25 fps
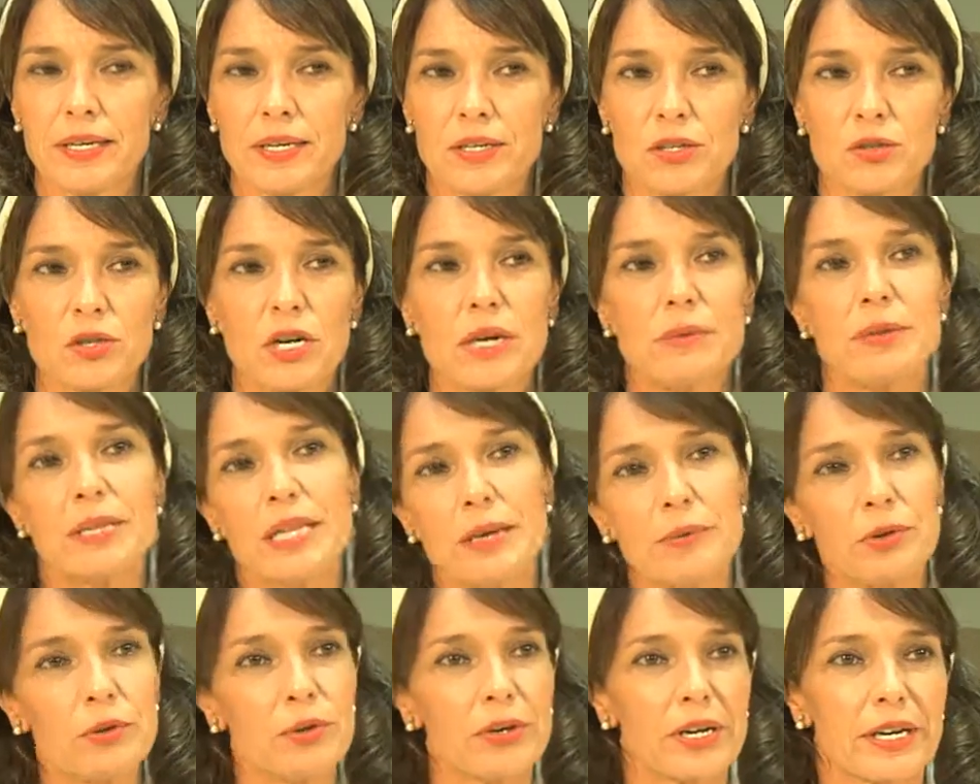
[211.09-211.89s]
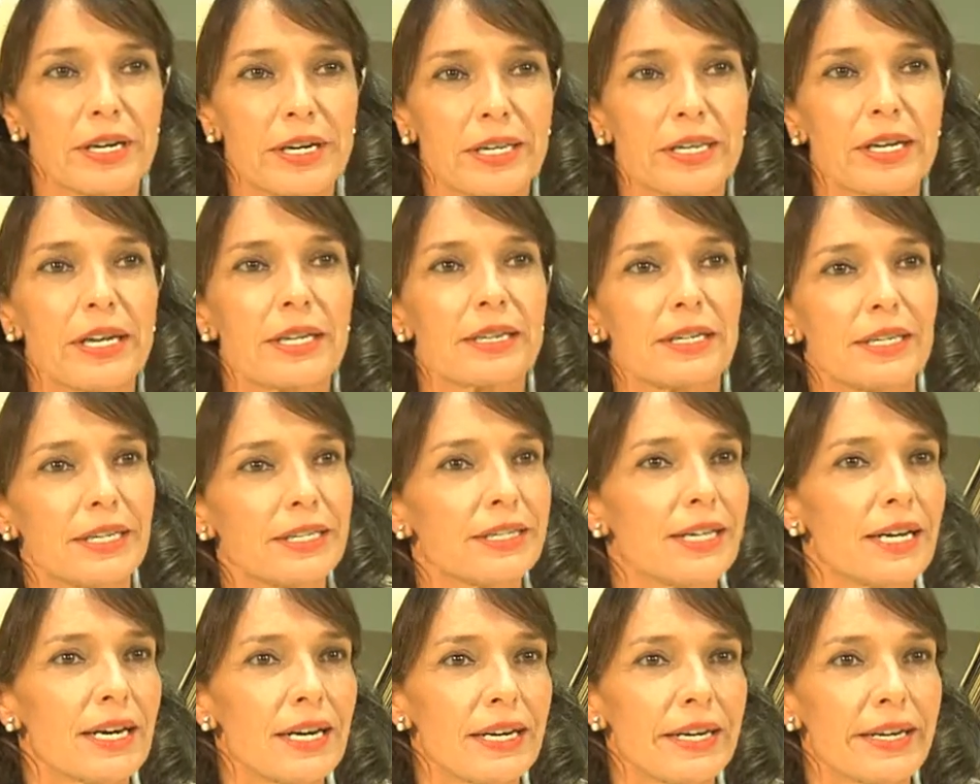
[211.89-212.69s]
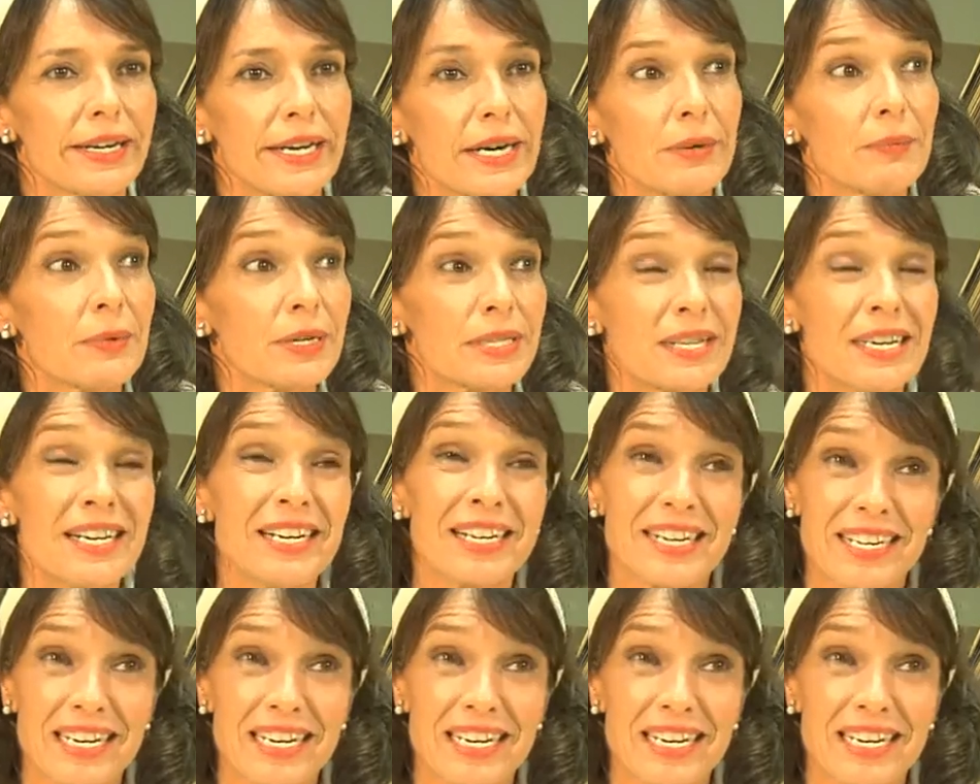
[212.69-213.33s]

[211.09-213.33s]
Y solamente ha habido que quitarle capas.